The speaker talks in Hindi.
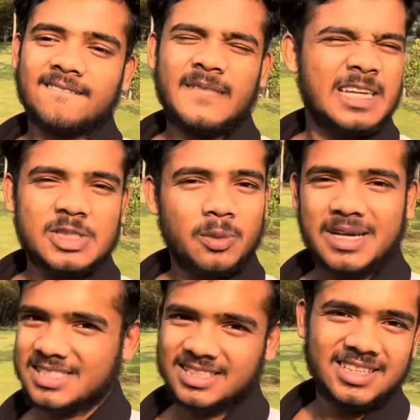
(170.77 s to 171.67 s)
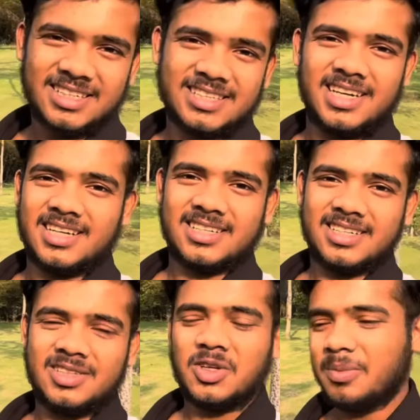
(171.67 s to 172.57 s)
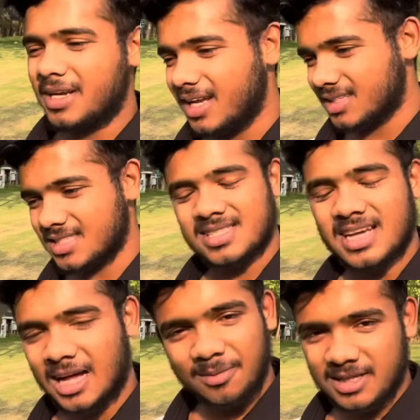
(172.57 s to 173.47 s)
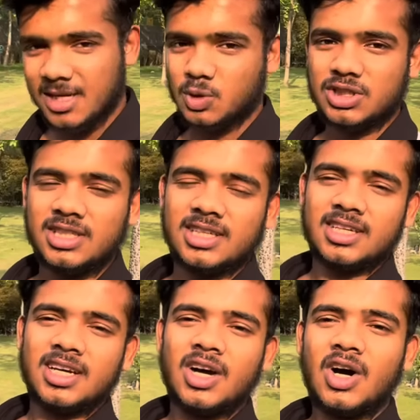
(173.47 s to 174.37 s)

मैं किसी को बेइज्जत नहीं करता क्योंकि मेरे संस्कार में ऐसा कुछ नहीं है